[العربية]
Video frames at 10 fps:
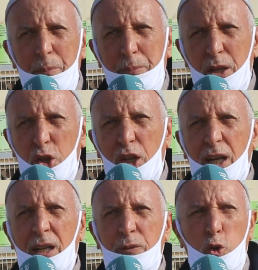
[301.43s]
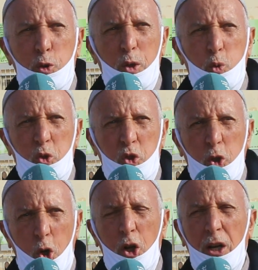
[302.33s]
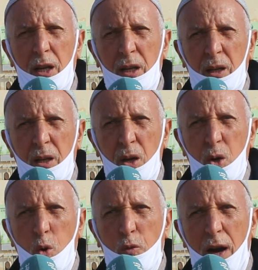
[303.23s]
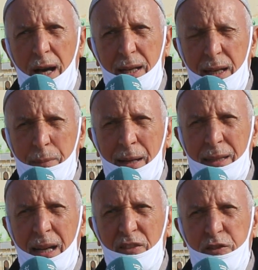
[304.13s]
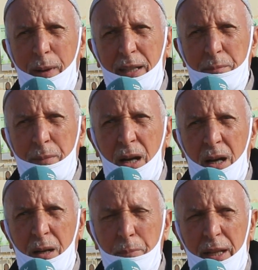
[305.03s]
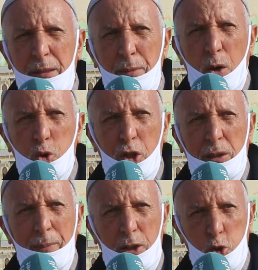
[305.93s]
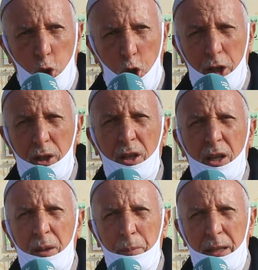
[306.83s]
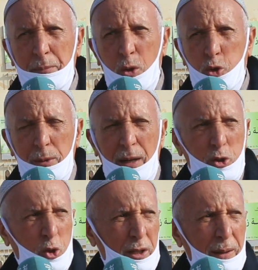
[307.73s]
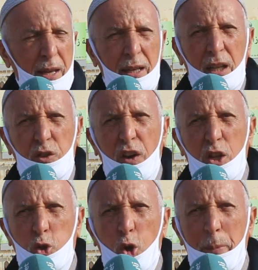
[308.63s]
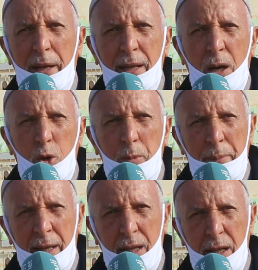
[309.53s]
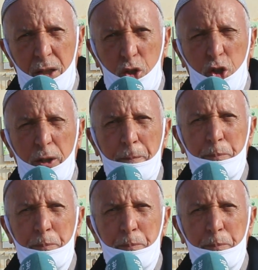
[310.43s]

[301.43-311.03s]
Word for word: بشق الانفس باش وصلوه وفي اخر المطاف بعد ما بعد ما وجد المحصول بعد ما وجد المحصول كنتفاجئوا بانه الماء ما كاينش